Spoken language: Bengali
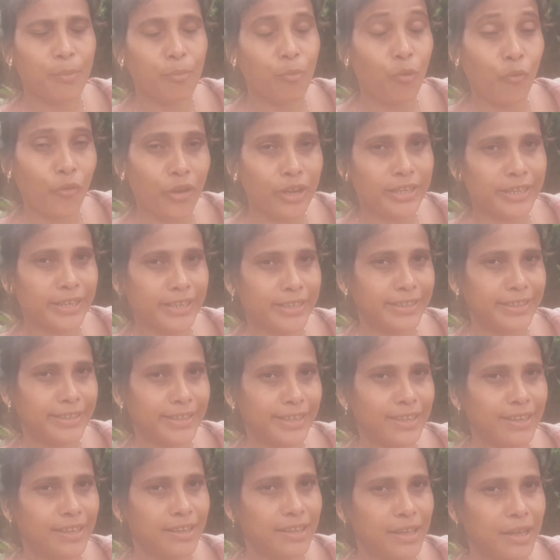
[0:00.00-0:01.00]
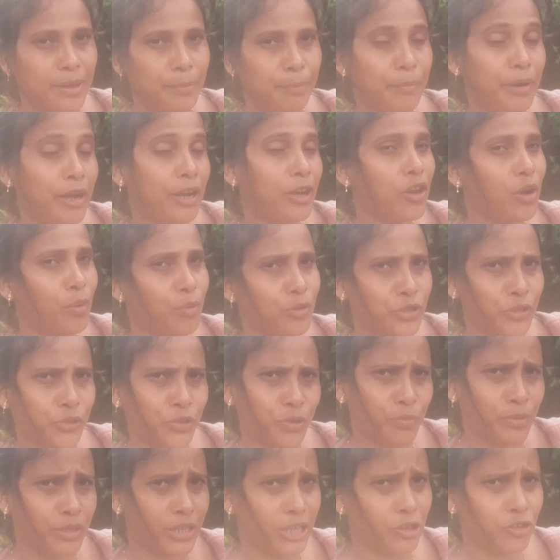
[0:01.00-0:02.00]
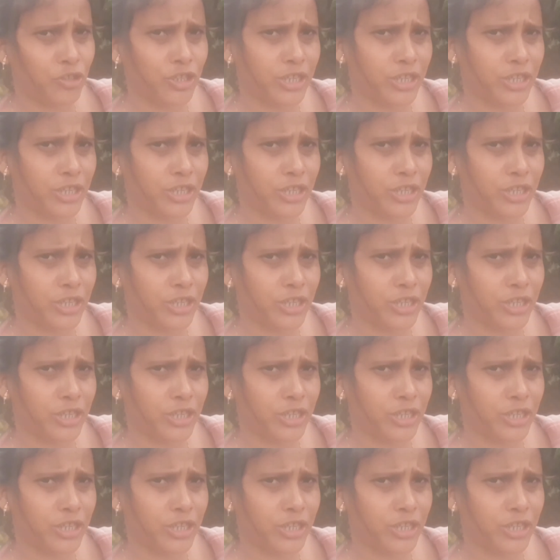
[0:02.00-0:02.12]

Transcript: মোবাইল কিনতে পারলে অবশ্যই তোমাদেরকেও